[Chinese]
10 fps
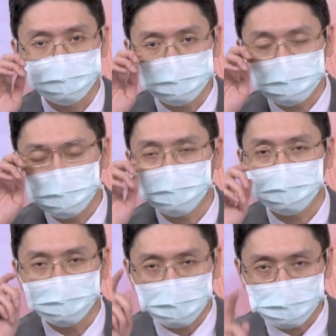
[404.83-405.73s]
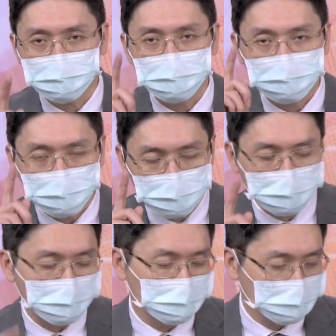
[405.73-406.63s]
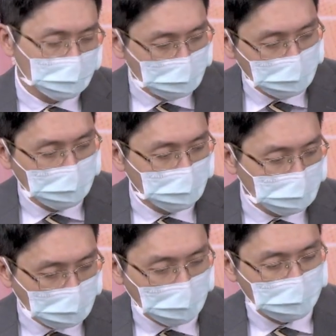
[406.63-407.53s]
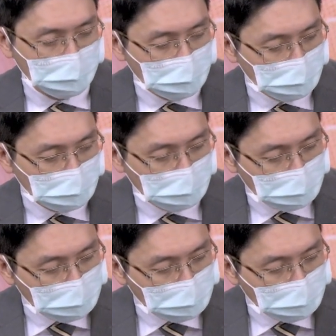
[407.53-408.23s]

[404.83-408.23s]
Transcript: 就是因为买的股票都懂这个行业的特性。